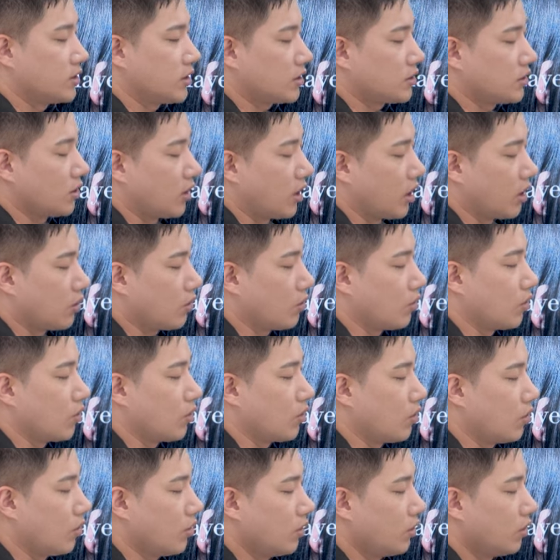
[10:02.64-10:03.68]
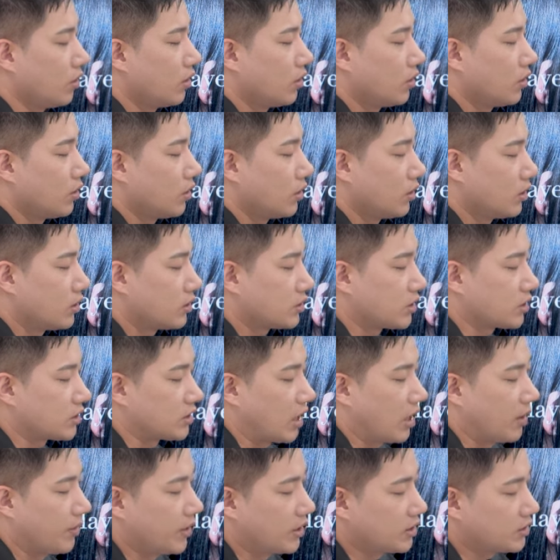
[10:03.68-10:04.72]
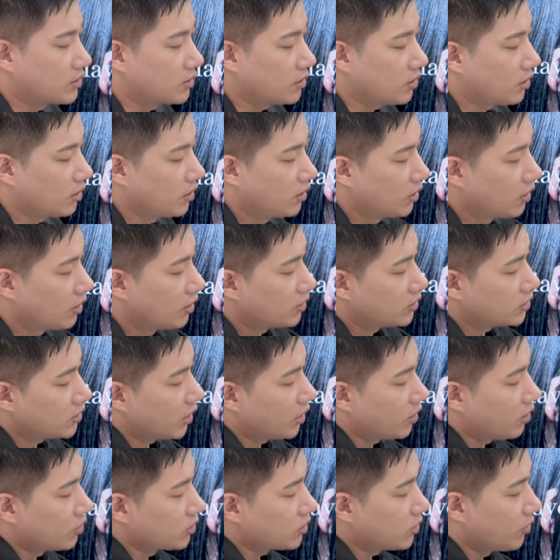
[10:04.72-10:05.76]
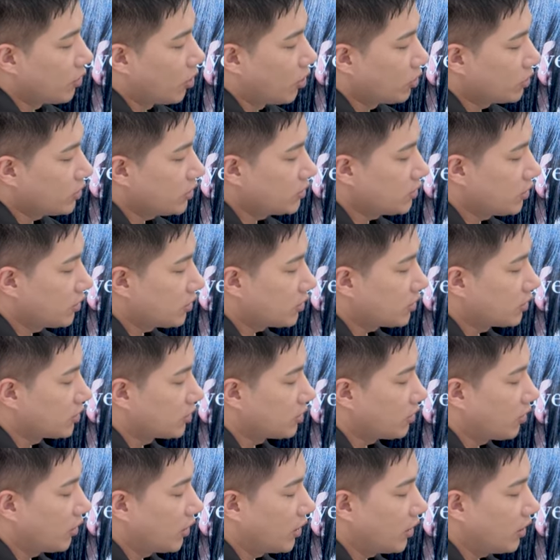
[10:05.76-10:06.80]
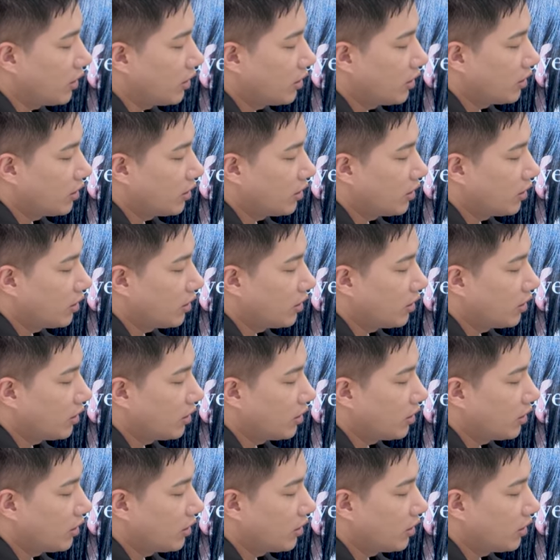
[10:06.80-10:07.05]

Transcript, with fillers: 섹션 갖고 오고 자, 잡았어. 자, 이거 지금 어디서 끄는 거야?